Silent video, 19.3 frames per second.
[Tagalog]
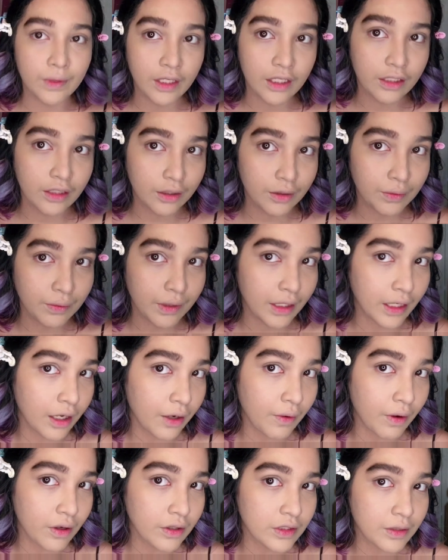ganyan yung
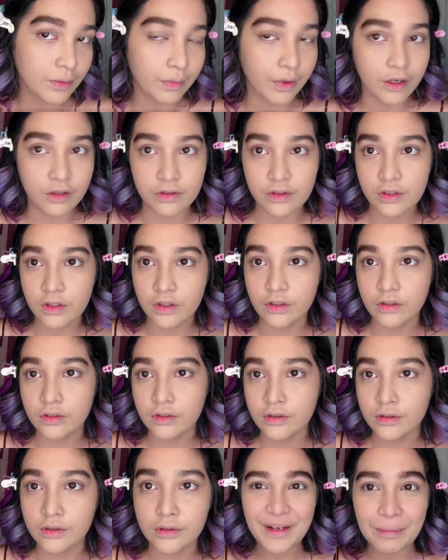ginagawa ko sa brows ko.
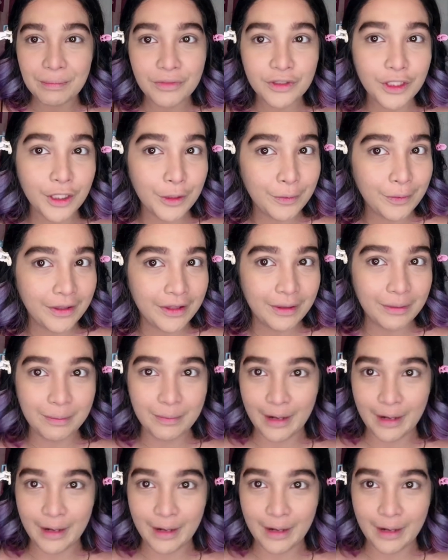I'm done with the